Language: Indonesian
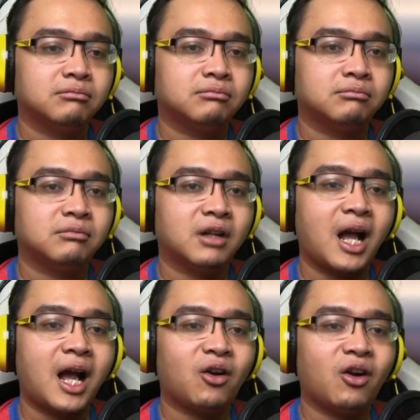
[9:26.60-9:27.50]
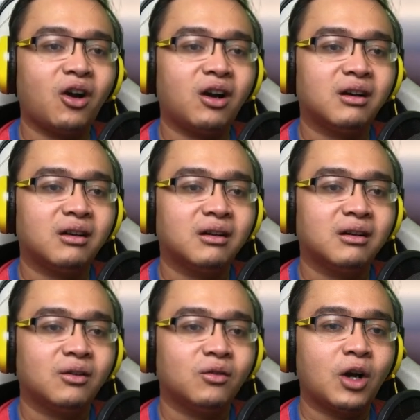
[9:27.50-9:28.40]
Hmm, enggak kok.
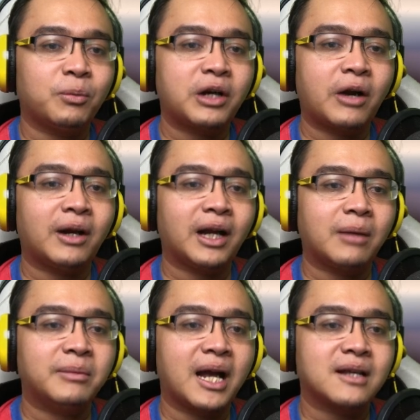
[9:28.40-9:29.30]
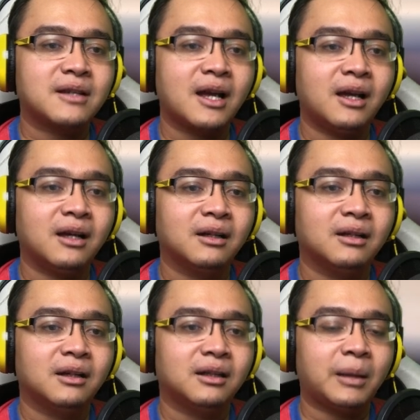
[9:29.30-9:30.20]
Walaupun awalnya nggak biasa,
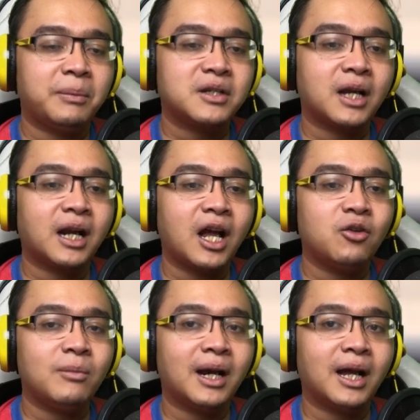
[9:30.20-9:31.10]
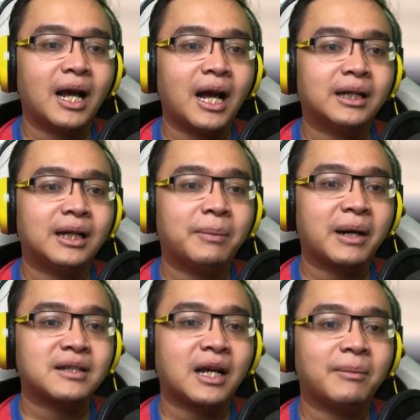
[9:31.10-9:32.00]
tapi sekarang aku malah nggak ada
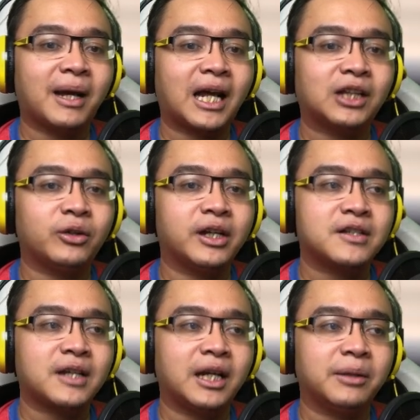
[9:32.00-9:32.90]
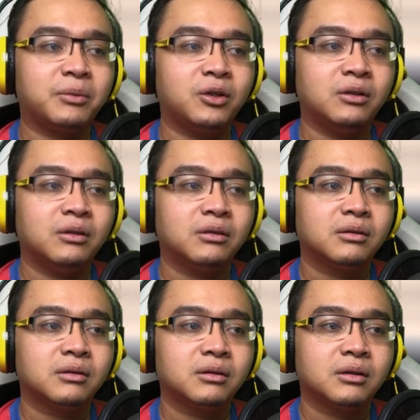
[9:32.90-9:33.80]
perasaan marah atau iri sekalipun.
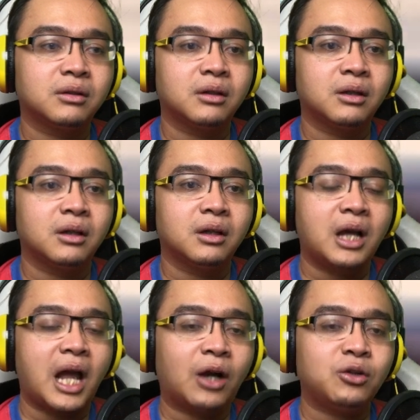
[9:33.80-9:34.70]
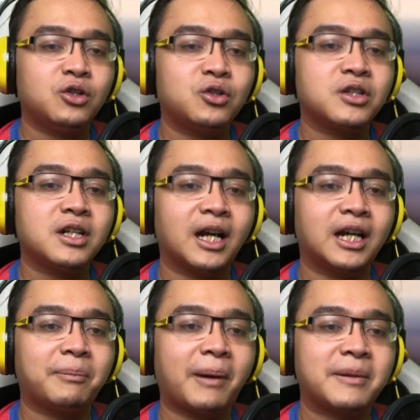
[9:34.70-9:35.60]
Aku justru senang
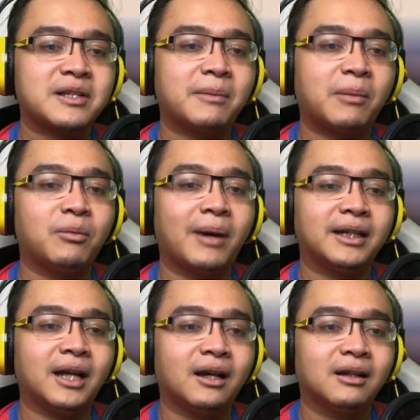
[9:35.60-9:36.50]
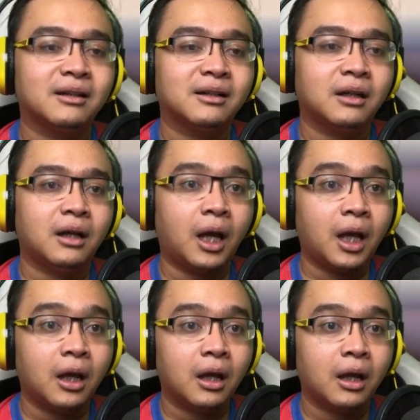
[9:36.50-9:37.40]
lihat papa sama Bu Maya. Eh?